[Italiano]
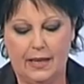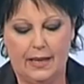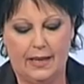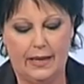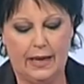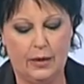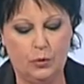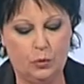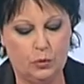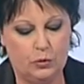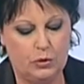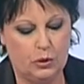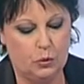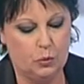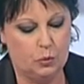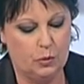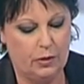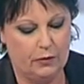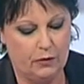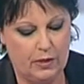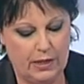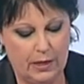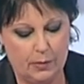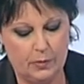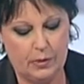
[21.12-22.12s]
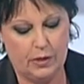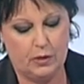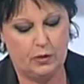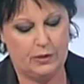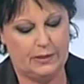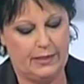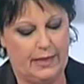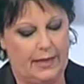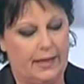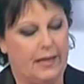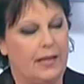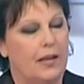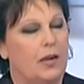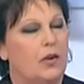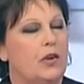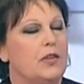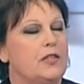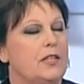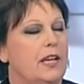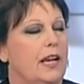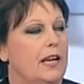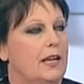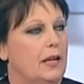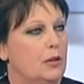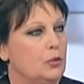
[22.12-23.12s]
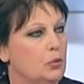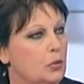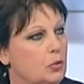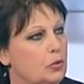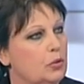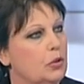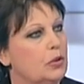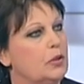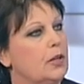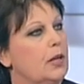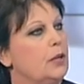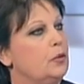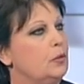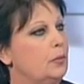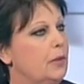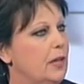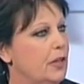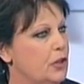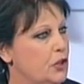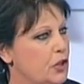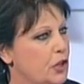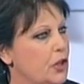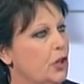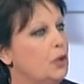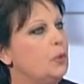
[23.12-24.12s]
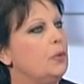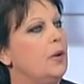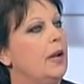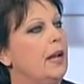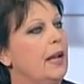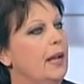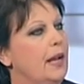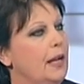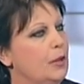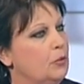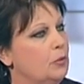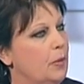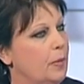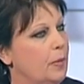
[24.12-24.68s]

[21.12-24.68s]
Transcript: Lannutti, dunque, vogliamo ricordare che cosa è accaduto tra il 2005 e il